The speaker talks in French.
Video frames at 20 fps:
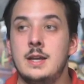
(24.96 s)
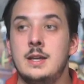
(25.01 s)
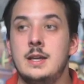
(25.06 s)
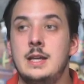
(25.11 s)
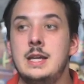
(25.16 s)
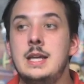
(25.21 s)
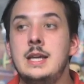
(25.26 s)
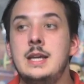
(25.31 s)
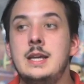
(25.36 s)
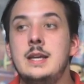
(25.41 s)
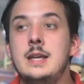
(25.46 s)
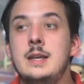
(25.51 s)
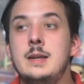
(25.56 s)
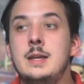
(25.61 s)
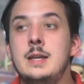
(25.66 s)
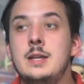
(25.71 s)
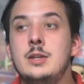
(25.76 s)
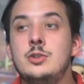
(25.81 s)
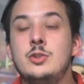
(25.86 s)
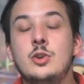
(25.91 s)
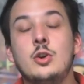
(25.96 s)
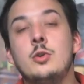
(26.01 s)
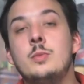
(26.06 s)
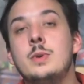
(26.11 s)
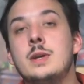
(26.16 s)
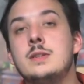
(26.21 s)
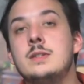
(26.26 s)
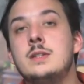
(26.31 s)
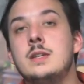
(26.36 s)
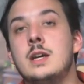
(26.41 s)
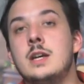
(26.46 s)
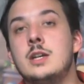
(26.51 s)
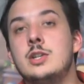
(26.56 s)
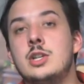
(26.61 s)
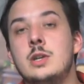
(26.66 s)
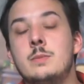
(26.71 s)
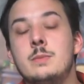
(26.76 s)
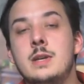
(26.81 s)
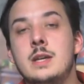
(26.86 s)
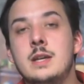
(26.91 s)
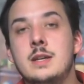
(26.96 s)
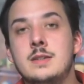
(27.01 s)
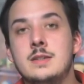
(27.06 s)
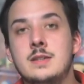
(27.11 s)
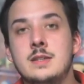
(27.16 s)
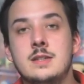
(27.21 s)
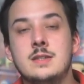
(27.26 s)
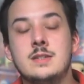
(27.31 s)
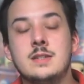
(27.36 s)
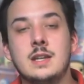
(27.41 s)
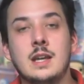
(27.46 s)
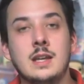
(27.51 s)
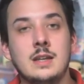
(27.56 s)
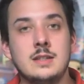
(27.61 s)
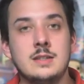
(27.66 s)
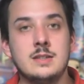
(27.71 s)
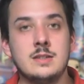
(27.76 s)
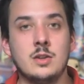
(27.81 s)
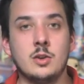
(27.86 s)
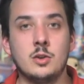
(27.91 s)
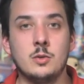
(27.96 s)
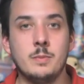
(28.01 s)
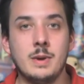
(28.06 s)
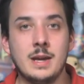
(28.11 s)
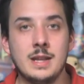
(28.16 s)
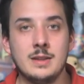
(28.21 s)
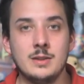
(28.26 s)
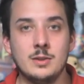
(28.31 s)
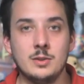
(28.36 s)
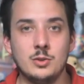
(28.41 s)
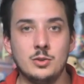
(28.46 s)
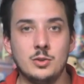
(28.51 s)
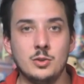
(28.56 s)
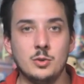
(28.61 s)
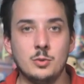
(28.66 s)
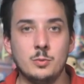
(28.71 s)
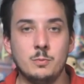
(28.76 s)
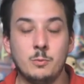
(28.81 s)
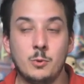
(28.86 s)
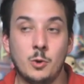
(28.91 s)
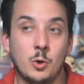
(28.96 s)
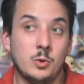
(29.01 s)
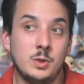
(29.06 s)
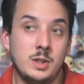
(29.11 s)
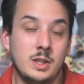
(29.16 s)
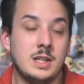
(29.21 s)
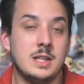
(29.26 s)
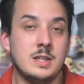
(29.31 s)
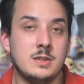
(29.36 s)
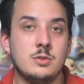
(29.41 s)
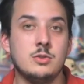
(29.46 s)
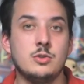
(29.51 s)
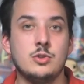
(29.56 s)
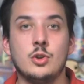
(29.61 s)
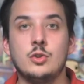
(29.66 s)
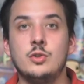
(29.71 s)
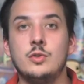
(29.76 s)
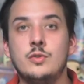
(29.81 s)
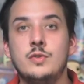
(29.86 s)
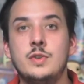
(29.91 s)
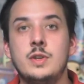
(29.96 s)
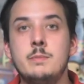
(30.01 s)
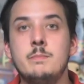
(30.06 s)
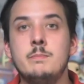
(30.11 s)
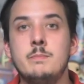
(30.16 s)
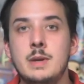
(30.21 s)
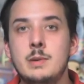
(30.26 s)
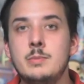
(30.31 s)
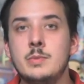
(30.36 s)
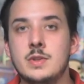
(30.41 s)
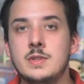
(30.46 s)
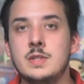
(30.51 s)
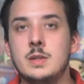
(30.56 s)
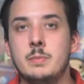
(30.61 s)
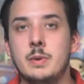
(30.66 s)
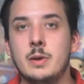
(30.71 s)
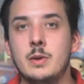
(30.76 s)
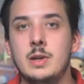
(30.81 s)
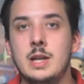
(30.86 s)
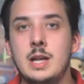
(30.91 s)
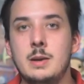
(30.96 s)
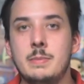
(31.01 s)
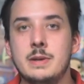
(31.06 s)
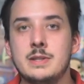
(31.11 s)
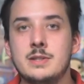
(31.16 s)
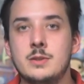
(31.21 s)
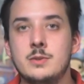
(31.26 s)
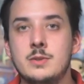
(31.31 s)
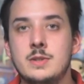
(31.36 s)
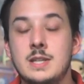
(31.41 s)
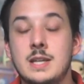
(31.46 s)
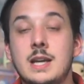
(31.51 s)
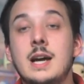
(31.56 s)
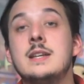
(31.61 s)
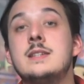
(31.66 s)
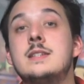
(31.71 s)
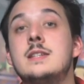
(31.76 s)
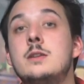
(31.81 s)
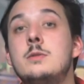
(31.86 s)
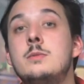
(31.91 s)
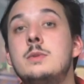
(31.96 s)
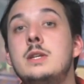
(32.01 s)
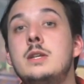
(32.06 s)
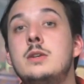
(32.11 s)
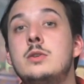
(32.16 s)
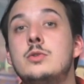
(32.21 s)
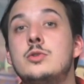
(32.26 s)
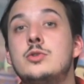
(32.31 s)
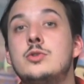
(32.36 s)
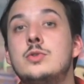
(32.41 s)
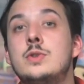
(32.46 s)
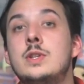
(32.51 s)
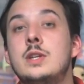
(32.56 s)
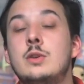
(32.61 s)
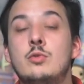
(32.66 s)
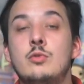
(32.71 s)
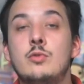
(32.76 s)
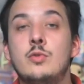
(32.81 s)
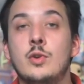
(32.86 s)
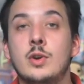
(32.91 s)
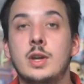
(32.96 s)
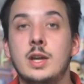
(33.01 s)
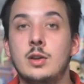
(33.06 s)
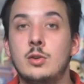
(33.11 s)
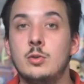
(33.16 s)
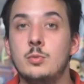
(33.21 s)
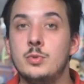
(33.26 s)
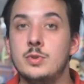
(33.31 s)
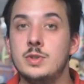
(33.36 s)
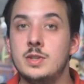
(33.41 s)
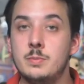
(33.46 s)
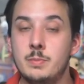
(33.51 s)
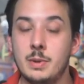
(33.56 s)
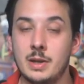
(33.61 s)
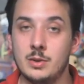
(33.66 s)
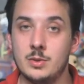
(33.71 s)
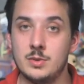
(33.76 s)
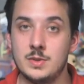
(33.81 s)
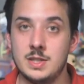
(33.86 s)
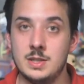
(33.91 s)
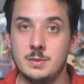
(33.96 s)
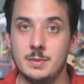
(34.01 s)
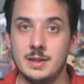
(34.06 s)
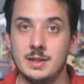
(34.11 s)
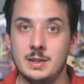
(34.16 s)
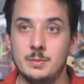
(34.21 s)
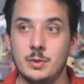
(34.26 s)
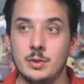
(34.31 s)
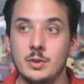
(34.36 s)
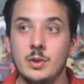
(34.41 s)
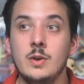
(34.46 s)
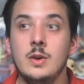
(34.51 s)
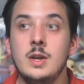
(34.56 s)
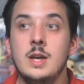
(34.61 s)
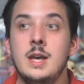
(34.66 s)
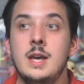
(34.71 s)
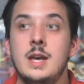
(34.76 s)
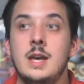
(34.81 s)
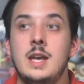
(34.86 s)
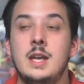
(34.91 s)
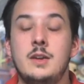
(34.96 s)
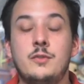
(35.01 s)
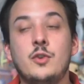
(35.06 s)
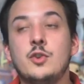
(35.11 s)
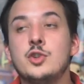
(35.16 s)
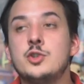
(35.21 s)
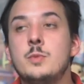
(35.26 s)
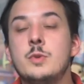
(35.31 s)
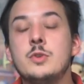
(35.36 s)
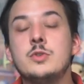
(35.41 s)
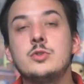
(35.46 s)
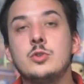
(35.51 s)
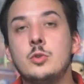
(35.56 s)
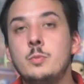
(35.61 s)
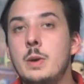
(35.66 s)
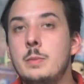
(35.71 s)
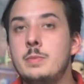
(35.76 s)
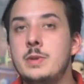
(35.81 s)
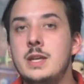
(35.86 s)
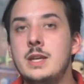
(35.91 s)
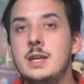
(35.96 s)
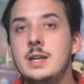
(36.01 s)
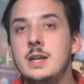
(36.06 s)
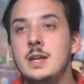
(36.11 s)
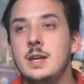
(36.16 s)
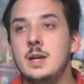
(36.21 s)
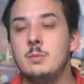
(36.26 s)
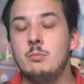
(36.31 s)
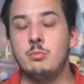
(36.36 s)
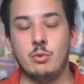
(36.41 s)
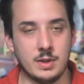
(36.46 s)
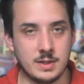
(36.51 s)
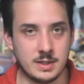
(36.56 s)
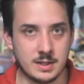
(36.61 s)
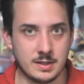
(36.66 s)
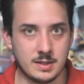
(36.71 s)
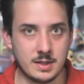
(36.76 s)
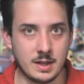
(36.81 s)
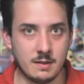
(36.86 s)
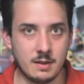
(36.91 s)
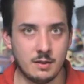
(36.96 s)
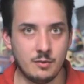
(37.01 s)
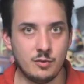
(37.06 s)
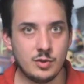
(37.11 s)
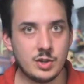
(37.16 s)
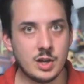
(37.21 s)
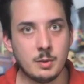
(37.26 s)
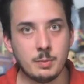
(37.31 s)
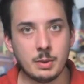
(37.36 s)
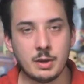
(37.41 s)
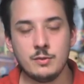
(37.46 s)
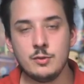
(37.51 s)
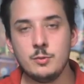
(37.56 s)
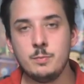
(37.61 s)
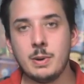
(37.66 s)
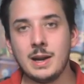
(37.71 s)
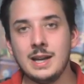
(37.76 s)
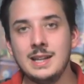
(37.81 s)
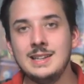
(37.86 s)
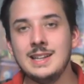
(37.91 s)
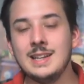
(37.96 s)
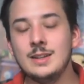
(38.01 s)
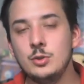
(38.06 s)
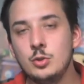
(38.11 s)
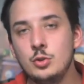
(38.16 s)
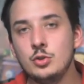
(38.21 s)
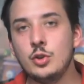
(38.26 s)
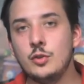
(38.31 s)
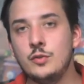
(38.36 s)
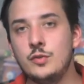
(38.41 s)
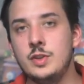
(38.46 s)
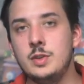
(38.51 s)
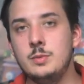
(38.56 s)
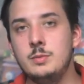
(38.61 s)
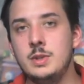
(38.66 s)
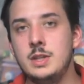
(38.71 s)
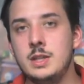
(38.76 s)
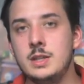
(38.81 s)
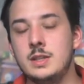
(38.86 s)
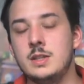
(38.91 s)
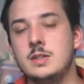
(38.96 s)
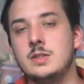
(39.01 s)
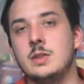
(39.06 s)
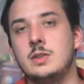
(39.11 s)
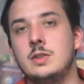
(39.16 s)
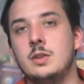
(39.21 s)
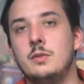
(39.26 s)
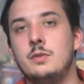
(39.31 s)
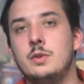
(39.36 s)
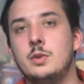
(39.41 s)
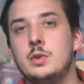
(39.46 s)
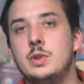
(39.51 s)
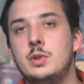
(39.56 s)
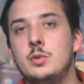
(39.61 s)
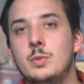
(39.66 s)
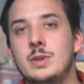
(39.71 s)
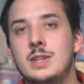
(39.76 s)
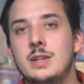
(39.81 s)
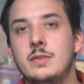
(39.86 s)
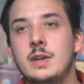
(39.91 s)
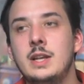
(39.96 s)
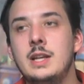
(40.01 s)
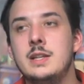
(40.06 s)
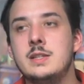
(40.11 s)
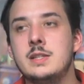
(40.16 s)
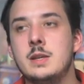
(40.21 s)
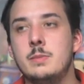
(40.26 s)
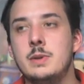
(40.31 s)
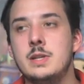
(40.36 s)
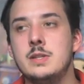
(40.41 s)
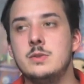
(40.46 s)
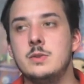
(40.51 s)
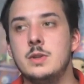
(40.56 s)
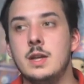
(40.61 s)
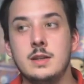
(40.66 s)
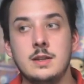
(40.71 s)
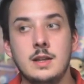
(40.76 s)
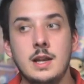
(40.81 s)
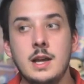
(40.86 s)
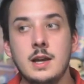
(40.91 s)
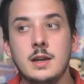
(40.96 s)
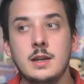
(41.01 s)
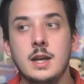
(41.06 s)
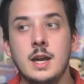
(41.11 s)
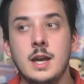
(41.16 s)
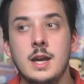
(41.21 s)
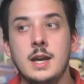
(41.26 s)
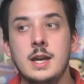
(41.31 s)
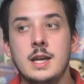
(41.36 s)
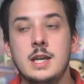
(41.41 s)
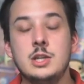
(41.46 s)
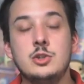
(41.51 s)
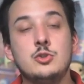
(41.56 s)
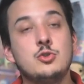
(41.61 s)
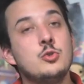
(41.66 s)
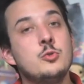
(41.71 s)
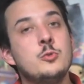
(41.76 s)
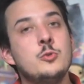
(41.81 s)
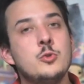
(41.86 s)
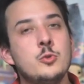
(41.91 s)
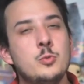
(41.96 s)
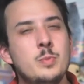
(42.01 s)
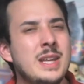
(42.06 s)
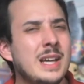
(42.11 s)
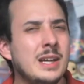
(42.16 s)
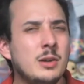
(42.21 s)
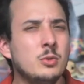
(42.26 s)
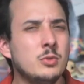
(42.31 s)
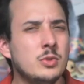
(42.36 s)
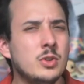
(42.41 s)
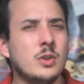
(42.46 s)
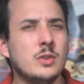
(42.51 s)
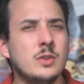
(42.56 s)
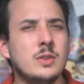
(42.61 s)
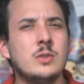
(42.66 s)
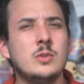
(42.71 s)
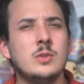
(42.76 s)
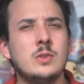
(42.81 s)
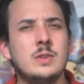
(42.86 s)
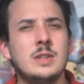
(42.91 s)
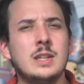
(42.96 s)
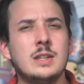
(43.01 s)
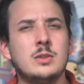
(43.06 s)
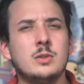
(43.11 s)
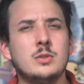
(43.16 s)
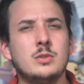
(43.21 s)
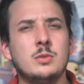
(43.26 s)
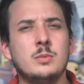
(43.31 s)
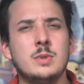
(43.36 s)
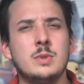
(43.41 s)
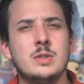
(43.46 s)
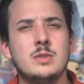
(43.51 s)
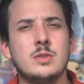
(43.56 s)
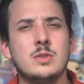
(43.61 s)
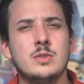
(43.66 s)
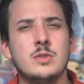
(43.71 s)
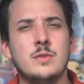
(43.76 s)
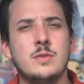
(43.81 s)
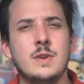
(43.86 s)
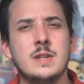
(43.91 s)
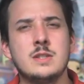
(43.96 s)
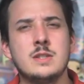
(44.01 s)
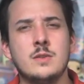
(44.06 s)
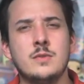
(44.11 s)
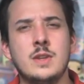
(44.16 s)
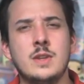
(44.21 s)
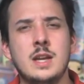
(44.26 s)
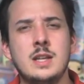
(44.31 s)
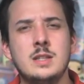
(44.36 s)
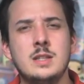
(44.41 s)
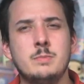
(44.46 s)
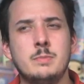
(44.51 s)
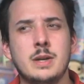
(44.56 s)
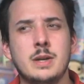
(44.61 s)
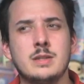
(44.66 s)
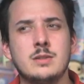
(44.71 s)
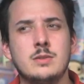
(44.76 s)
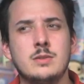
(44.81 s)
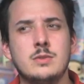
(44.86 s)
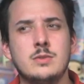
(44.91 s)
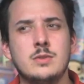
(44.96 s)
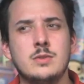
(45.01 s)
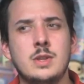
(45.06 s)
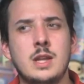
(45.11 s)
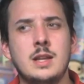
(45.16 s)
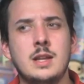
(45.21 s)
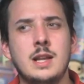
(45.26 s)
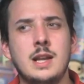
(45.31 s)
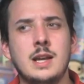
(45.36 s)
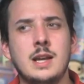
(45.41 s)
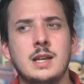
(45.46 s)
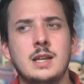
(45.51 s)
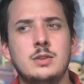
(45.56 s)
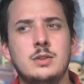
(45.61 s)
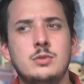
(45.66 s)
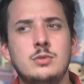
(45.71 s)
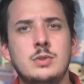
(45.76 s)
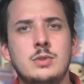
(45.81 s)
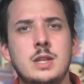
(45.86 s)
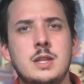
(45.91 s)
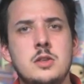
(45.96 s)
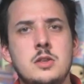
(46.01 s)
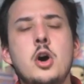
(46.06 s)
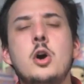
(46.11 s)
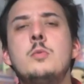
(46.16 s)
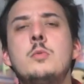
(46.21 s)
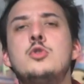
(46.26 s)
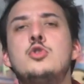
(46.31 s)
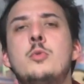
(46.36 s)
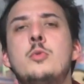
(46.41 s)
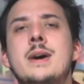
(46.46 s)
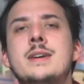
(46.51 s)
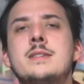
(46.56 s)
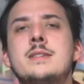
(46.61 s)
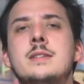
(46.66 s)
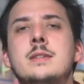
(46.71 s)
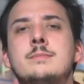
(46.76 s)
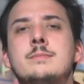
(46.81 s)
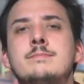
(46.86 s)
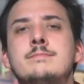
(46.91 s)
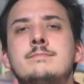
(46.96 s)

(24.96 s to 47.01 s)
Et je remercierai jamais assez Scree Stockman de chroniquer ce genre de film, même dans cette période-là, parce que c'est grâce à lui que je découvre quelques petites pertes de le cinéma indépendant. Et franchement, sur le papier, pour être sincère avec vous, j'avais prévu de parler d'un autre film qui était sorti en VOD au mois d'avril qui s'appelait The Night Clerk et je suis bien content d'être tombé sur The Vast of Night parce que The Night Clerk est une énorme daubasse.